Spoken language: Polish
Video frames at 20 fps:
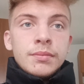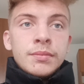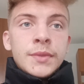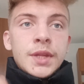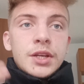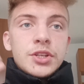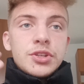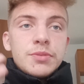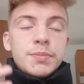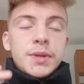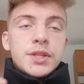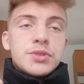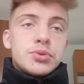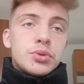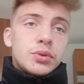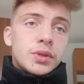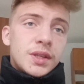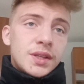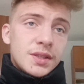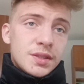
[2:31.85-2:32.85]
Także piec
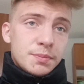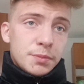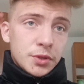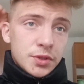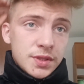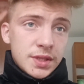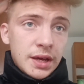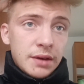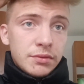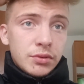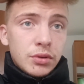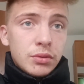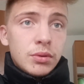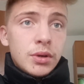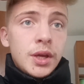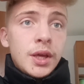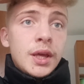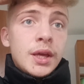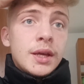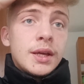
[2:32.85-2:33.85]
tutaj jest podstawą.
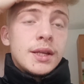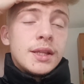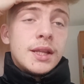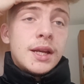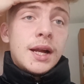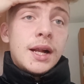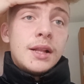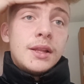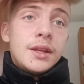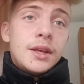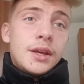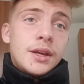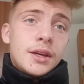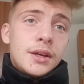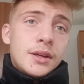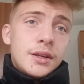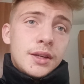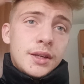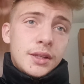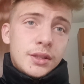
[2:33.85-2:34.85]
Generalnie
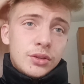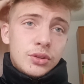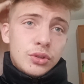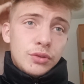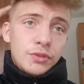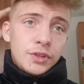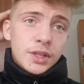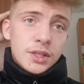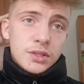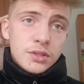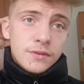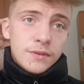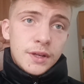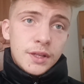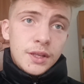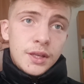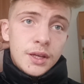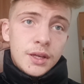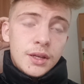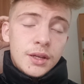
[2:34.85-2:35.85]
e,
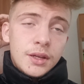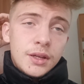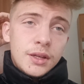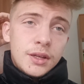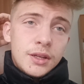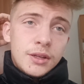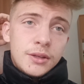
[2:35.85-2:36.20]
dofinansowanie e,